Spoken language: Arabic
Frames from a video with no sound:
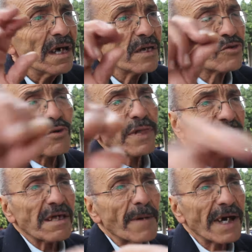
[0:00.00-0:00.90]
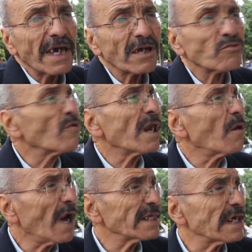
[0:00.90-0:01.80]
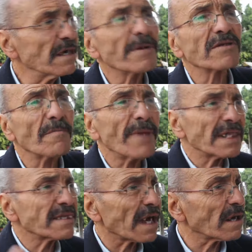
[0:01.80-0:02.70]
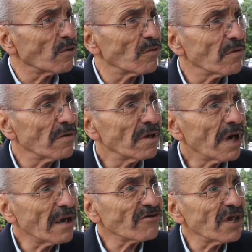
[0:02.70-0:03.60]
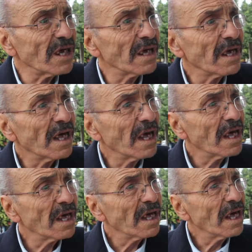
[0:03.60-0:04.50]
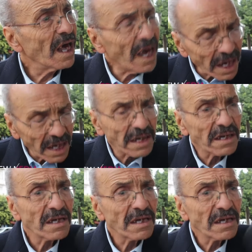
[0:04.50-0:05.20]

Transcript: زو ثلاثه باكيت ولا وحتى يبرد من بعد سخنوه علاش لا؟ يبرد مش مشكل مسيو إيه.